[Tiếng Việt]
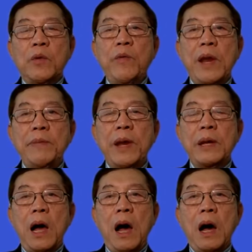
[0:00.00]
vị đã biết
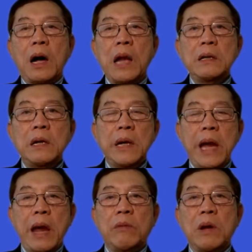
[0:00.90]
là ở các những nước
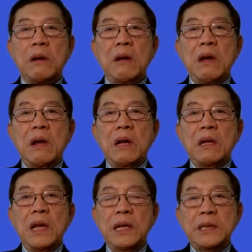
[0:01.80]
nghèo đó
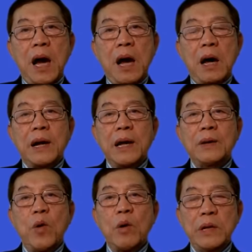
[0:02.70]
thì chờ cái
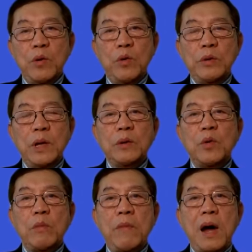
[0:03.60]
thuốc, thí dụ những cái
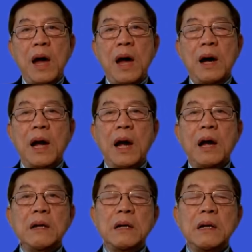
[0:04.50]
thuốc mà các cái
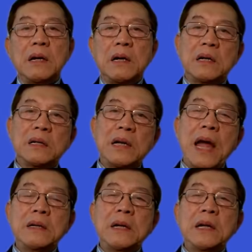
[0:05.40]
nước ở
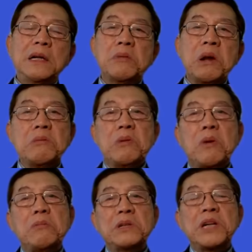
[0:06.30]
đang nghiên cứu đó
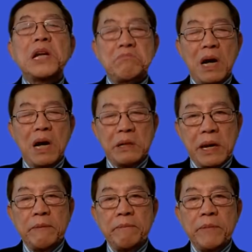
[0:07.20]
nó rất là mắc tiền,
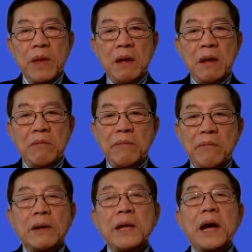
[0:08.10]
đó, mà
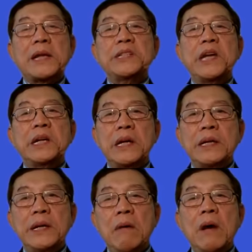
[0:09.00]
có thể người ta chết rất
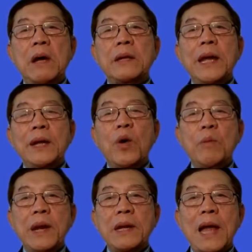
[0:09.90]
nhiều. Thì tôi
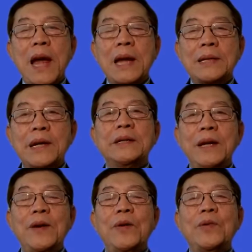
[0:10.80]
biết là rất
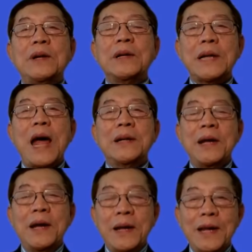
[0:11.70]
nhiều nước đang
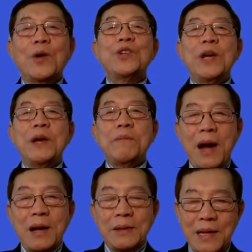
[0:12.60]
điều trị
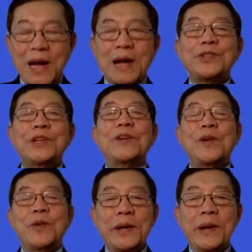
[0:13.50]
bằng
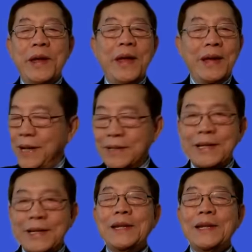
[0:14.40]
hydroxychloroquine, chắc chắn.